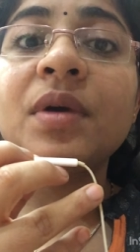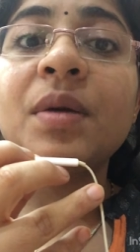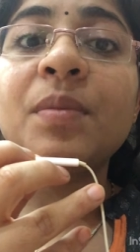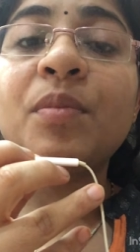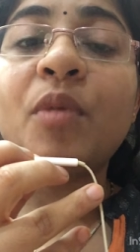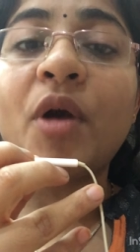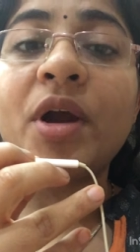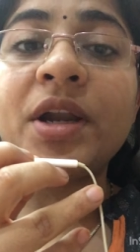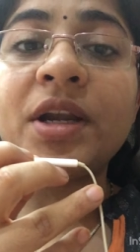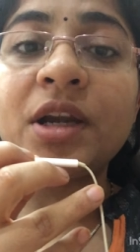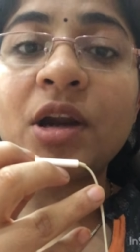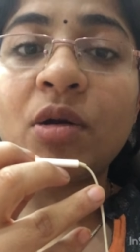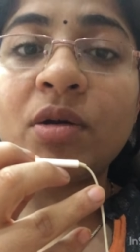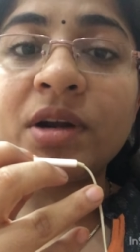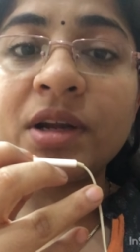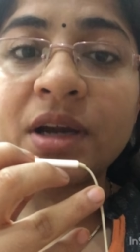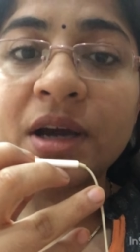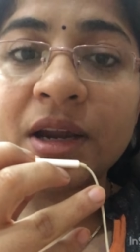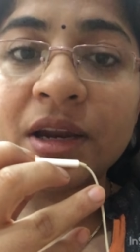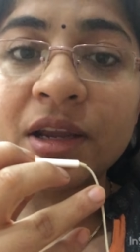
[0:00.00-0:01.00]
पॉइंट
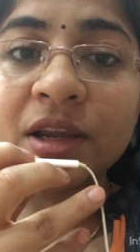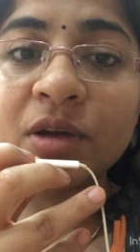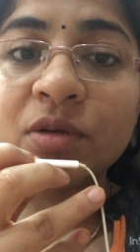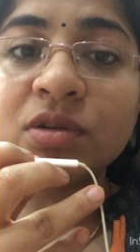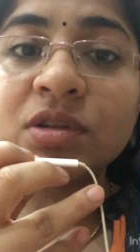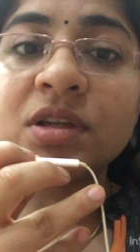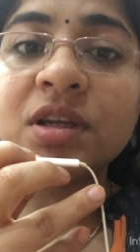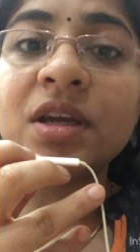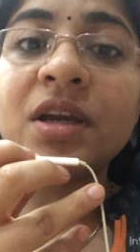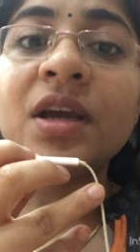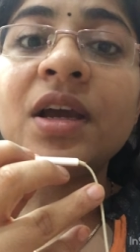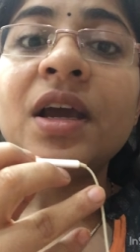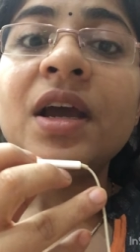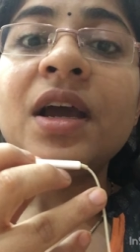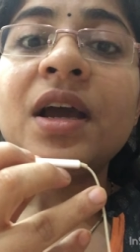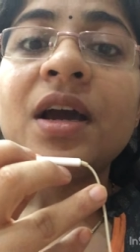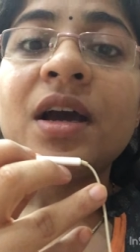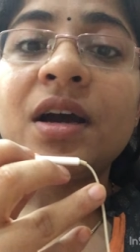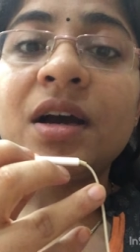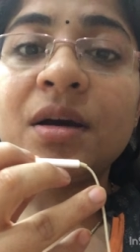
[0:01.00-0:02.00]
आउट करके उसके
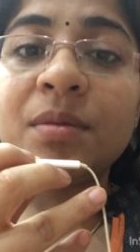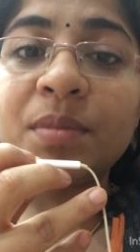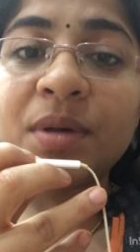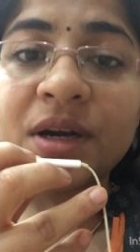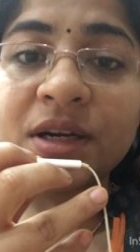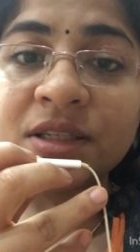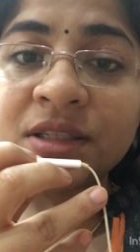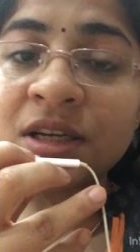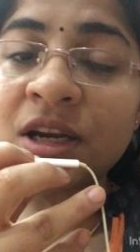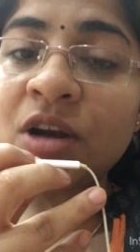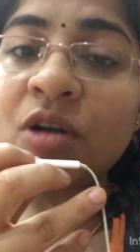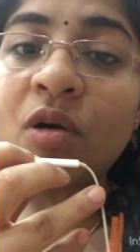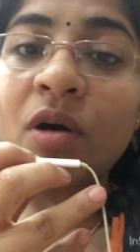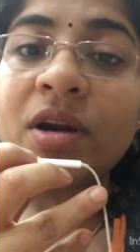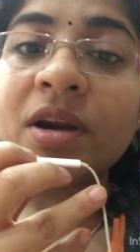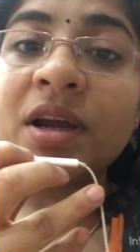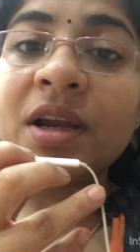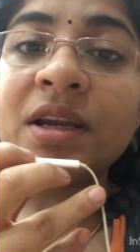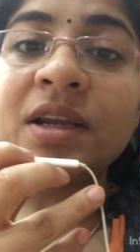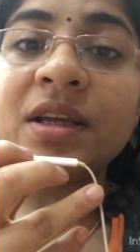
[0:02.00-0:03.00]
पर्सनल
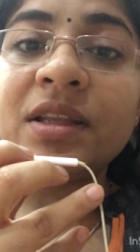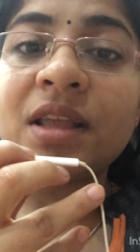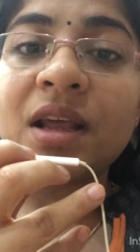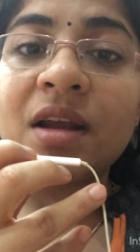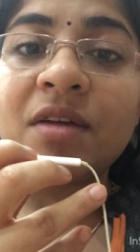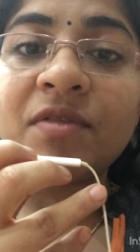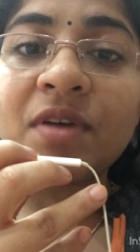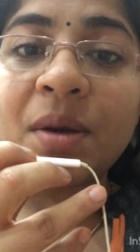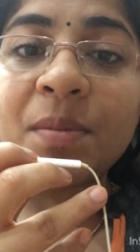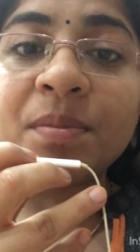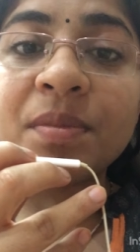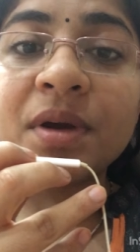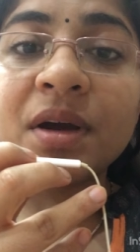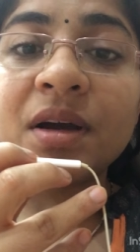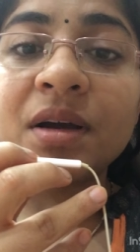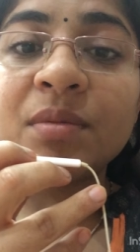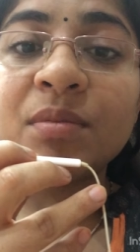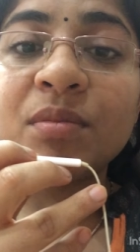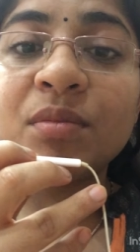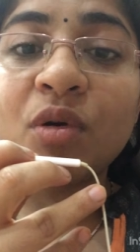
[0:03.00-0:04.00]
ऑर्गन की तरफ आप
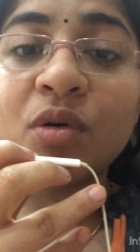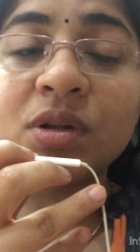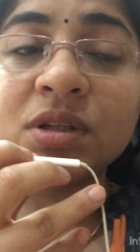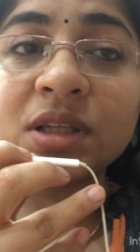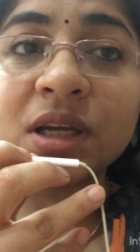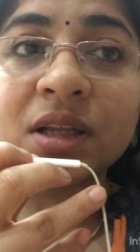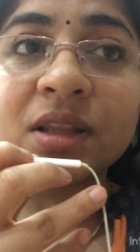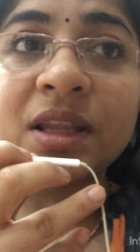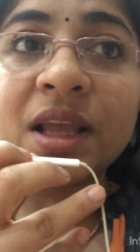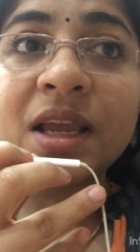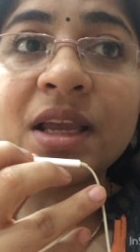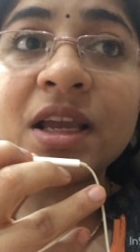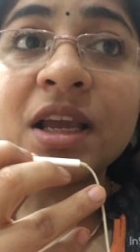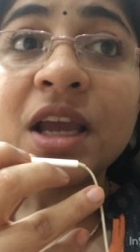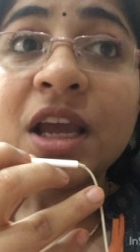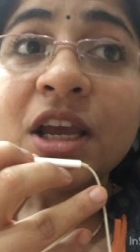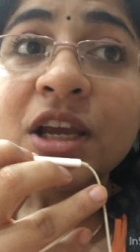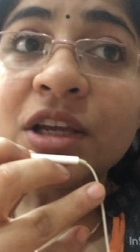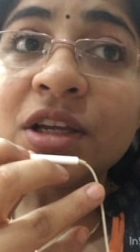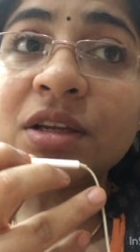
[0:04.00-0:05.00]
बोल सकते हैं कि
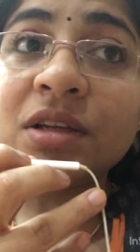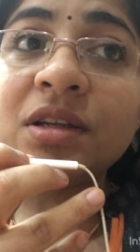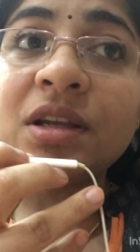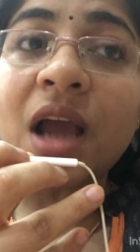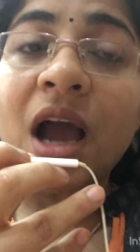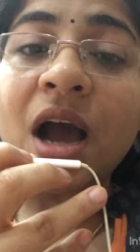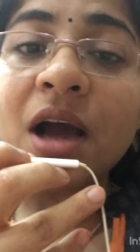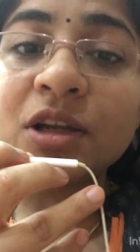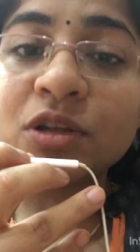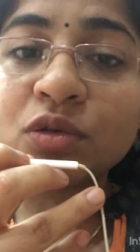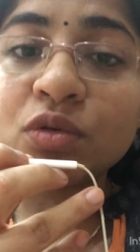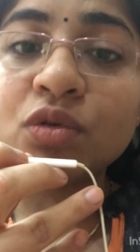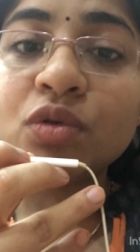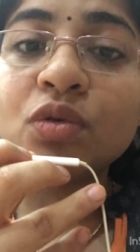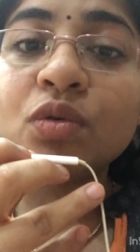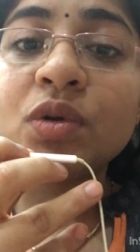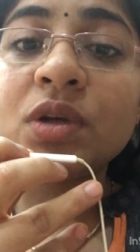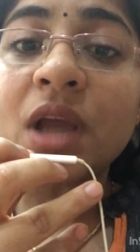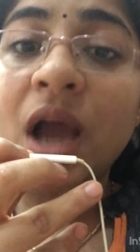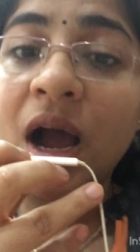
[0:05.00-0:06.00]
यहाँ
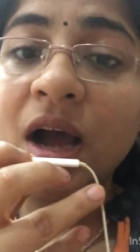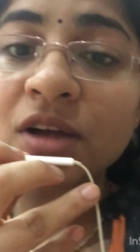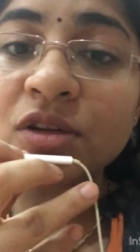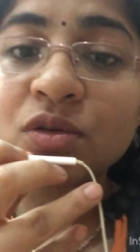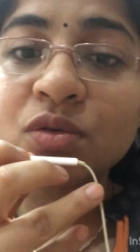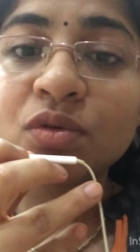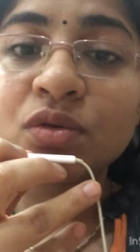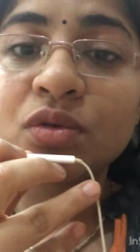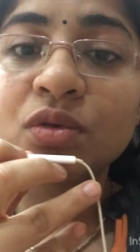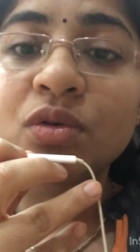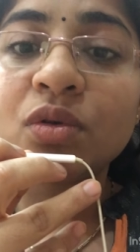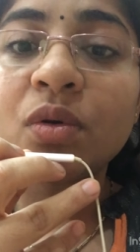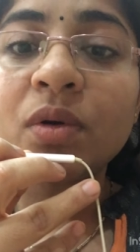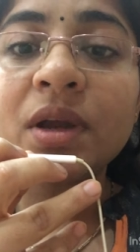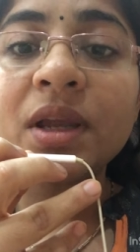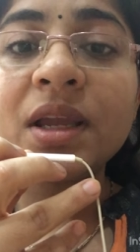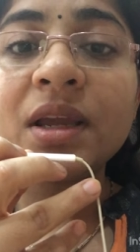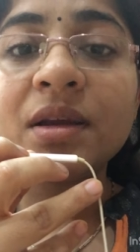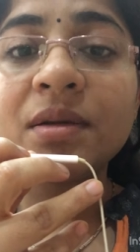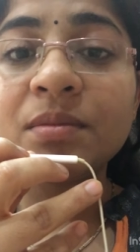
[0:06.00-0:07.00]
सूसू यहाँ सूसू तो
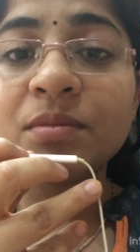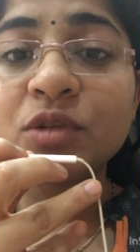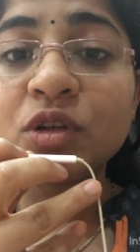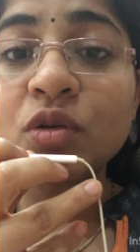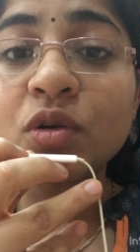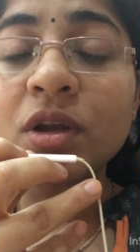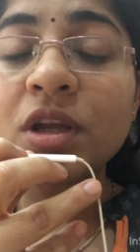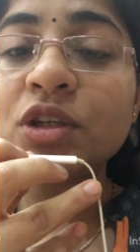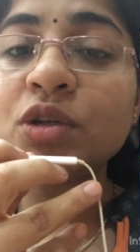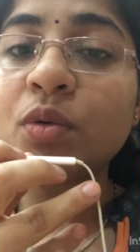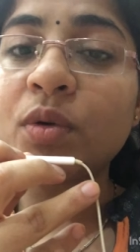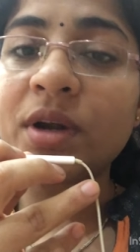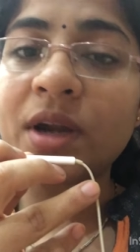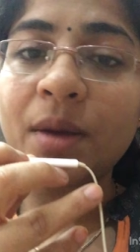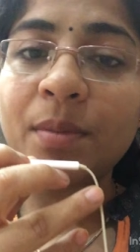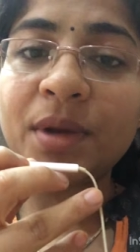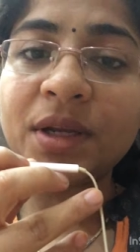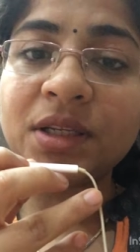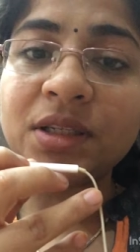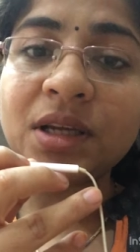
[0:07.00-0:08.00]
क्योंकि
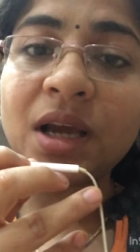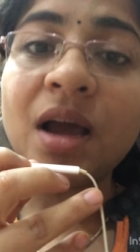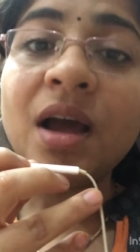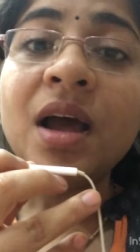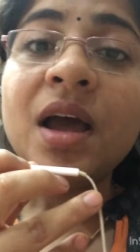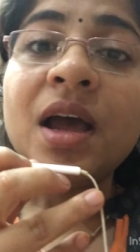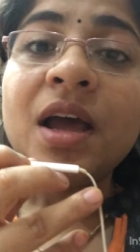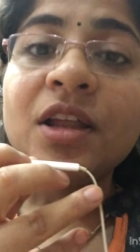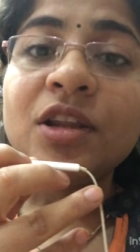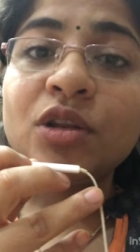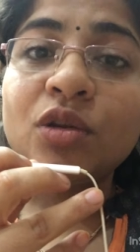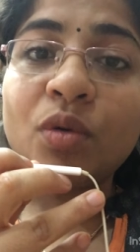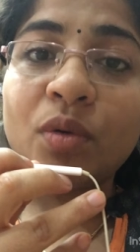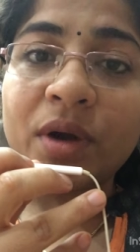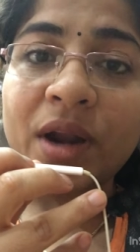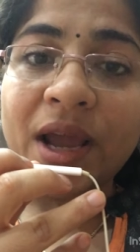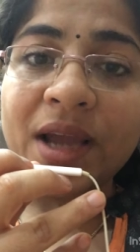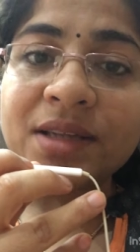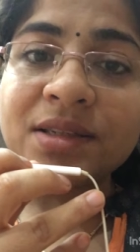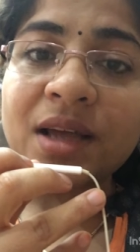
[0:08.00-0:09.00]
छोटा बच्चा
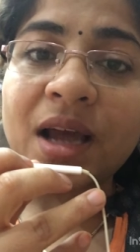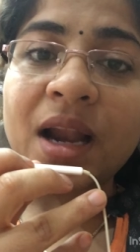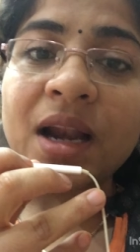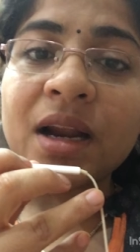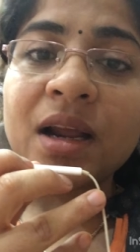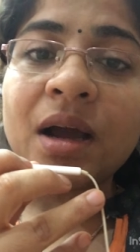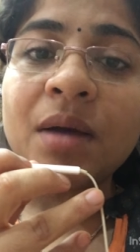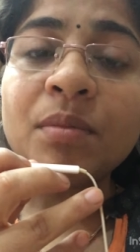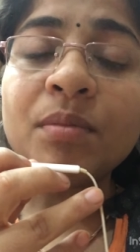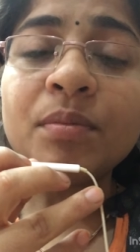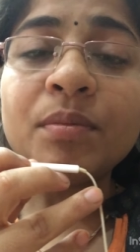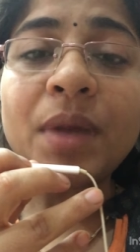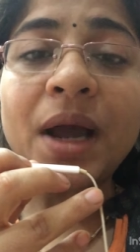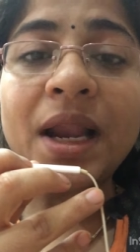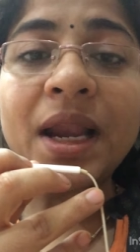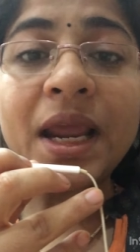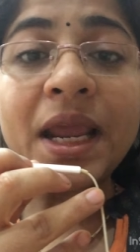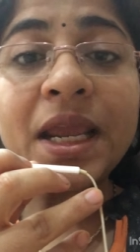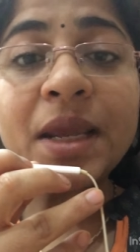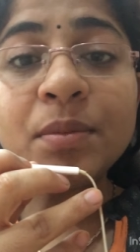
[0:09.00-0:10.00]
दो ढाई साल का
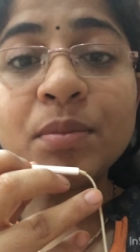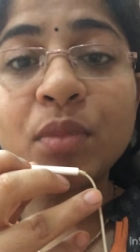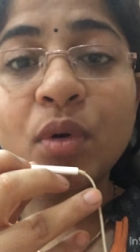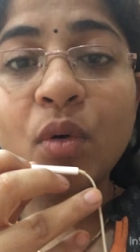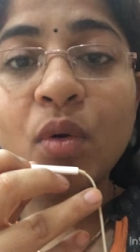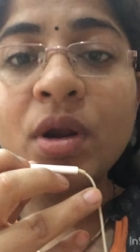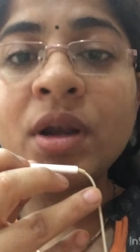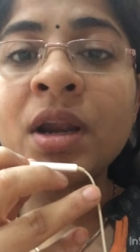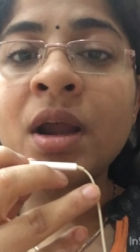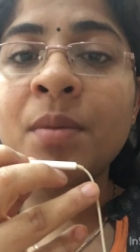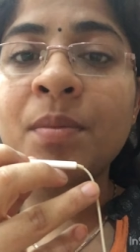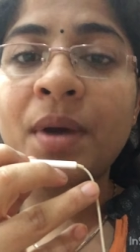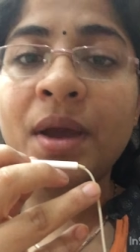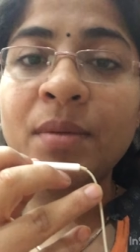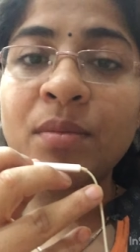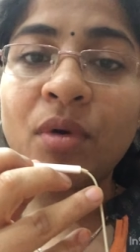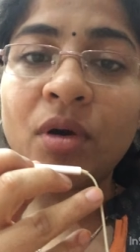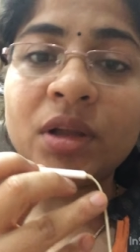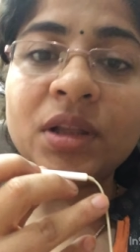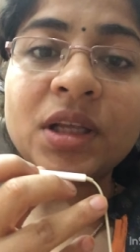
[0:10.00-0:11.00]
भले ही बोल ना
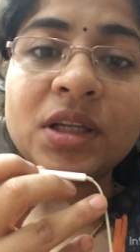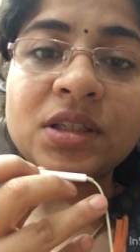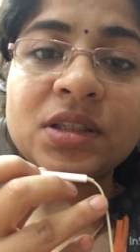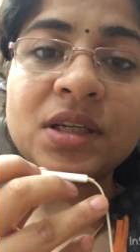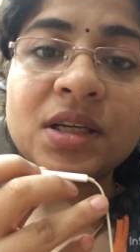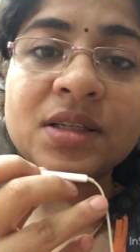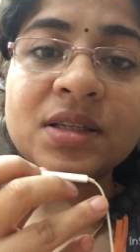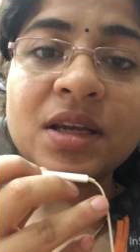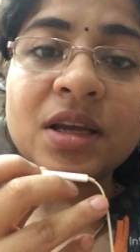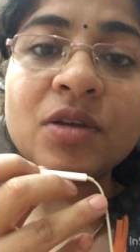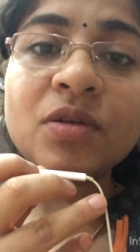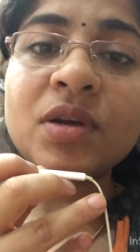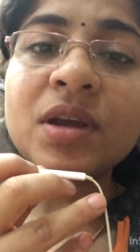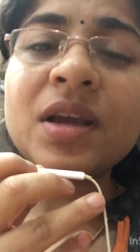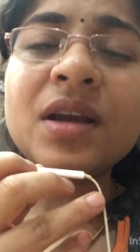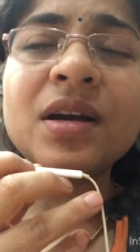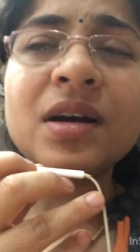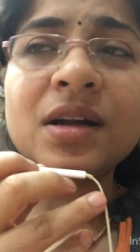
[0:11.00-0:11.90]
पाए बहुत अच्छे से क्योंकि